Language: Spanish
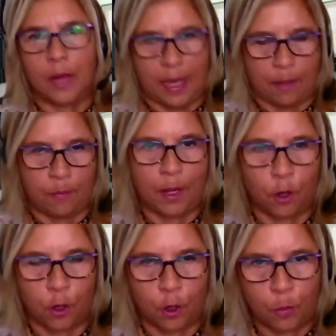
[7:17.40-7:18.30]
en
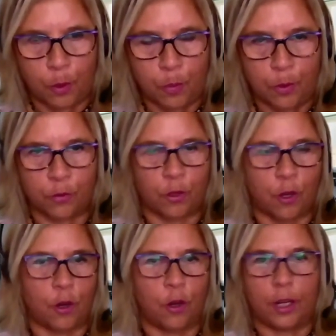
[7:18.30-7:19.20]
menor
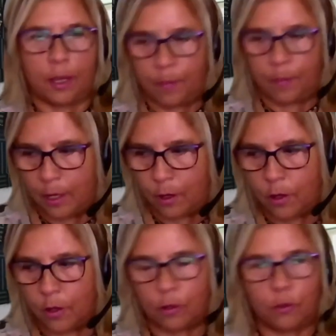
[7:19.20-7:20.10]
proporción, en
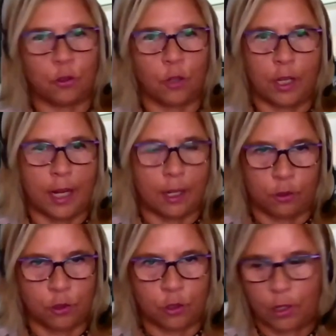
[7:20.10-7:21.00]
menor, con todas las
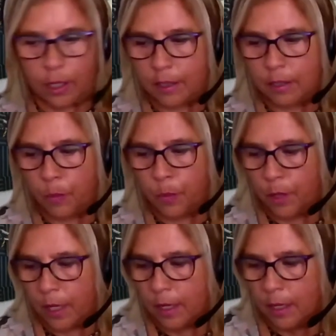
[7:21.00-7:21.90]
condiciones que se
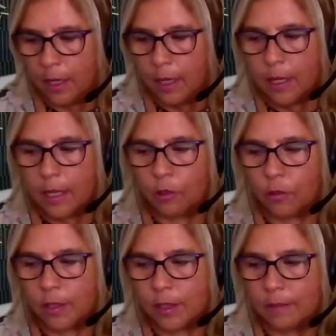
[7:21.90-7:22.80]
ponen.
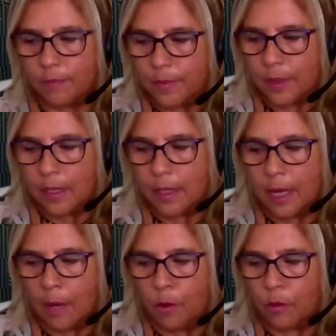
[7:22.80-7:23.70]
Entonces,
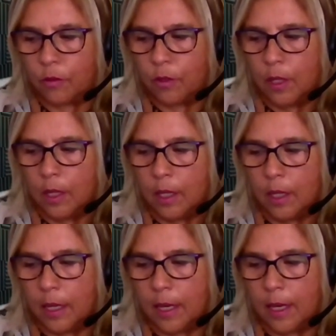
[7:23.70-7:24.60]
digamos,
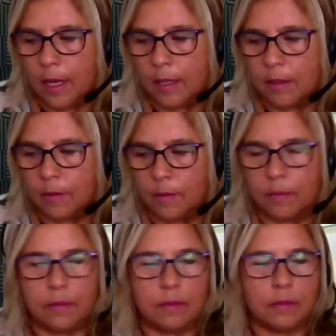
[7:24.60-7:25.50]
eh,
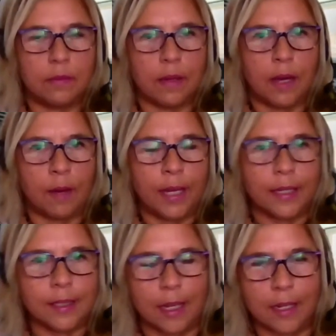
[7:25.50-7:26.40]
habría
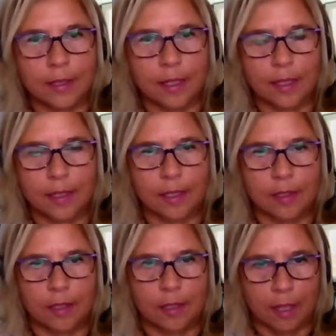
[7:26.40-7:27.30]
que salirse de ese
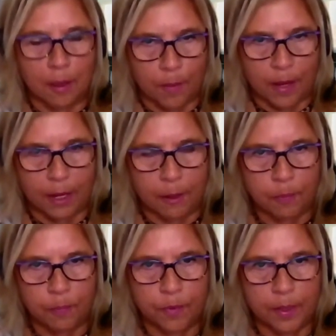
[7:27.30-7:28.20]
sistema,
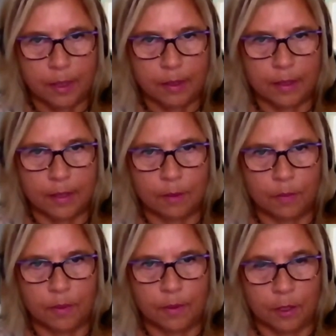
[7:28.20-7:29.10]

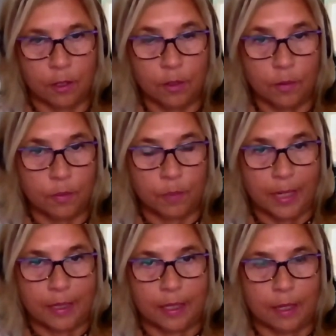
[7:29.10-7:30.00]
¿no?
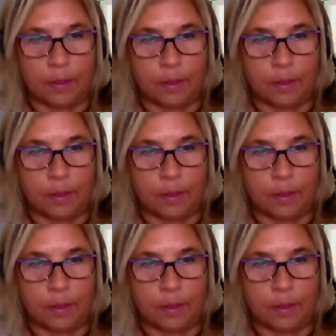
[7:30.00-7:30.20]
practicar.